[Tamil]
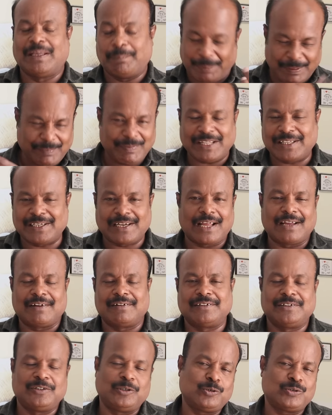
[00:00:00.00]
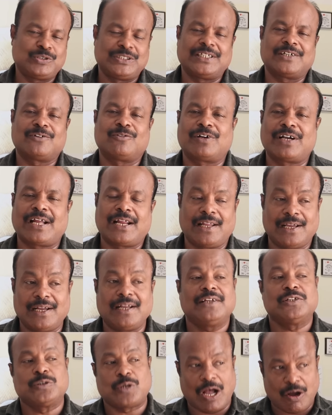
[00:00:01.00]
எப்பயுமே அதை நான் வந்து யோசிக்கிற ஒரு
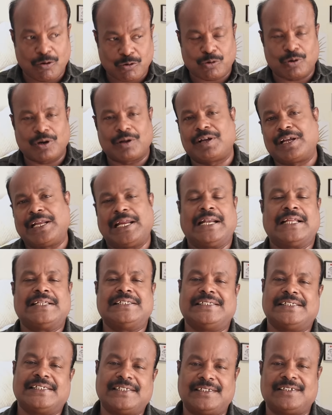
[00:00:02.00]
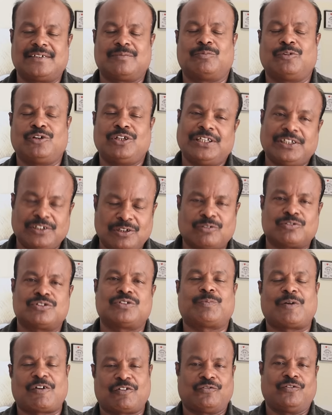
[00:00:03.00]
டைலாக் ஸோ அவரோட இணைஞ்சு எழுதும்போது இன்னும்
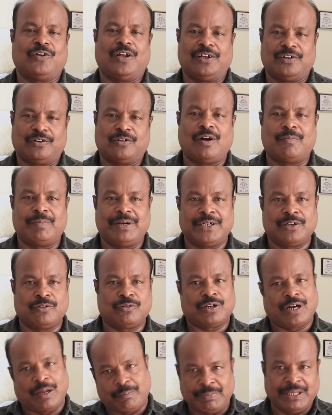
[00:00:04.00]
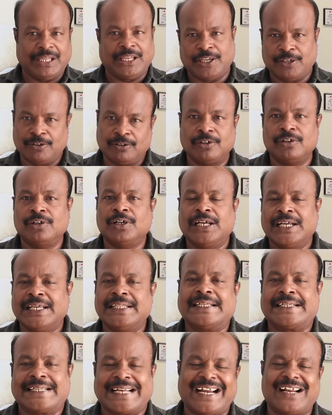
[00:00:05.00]
கொஞ்சம் பவர்ஃபுல்லாக இருக்கும் அப்படின்ற ஒரு நம்பிக்கையும்
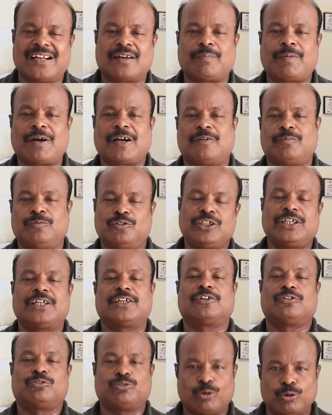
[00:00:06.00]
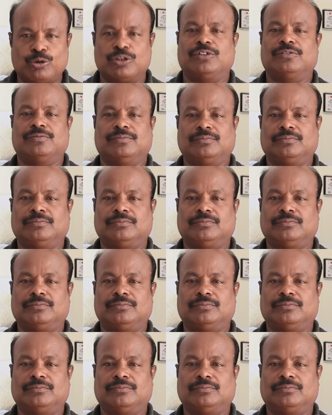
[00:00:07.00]
இந்த ட்ரெய்லரை பார்க்கும்போது எனக்கு தோணுது